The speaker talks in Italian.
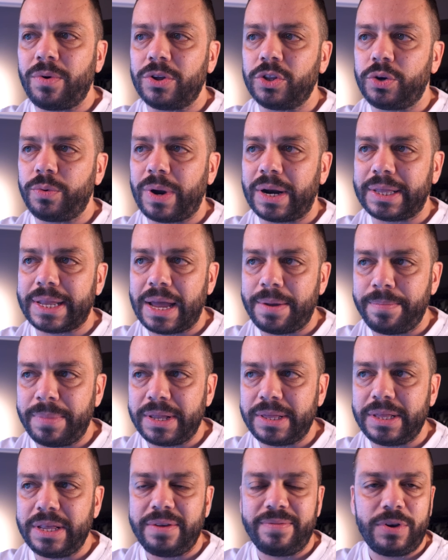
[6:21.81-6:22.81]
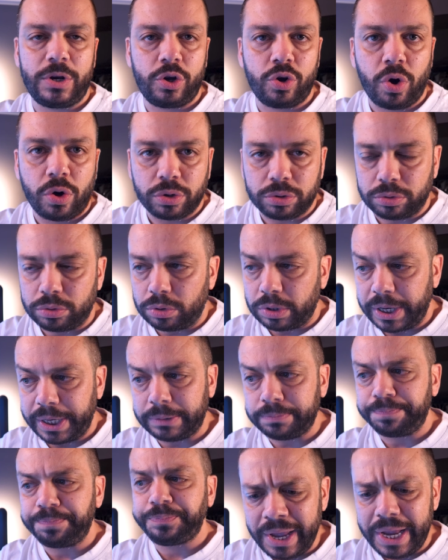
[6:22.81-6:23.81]
quanto riguarda AMD vi ricordo
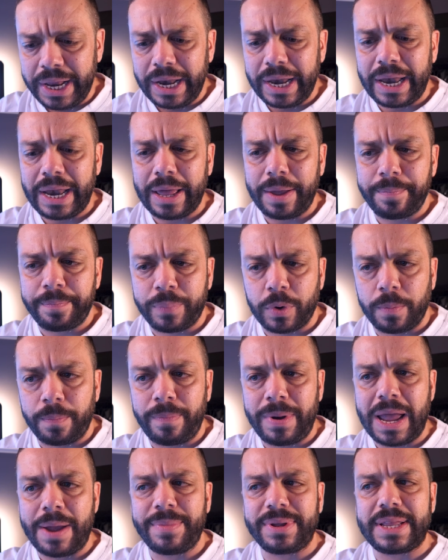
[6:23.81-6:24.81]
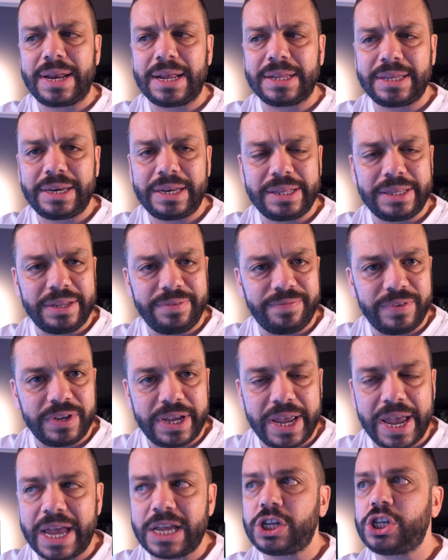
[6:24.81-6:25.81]
che il problema della 3DV
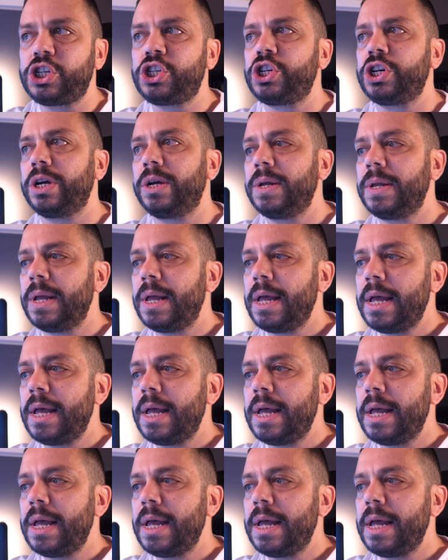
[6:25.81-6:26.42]
cache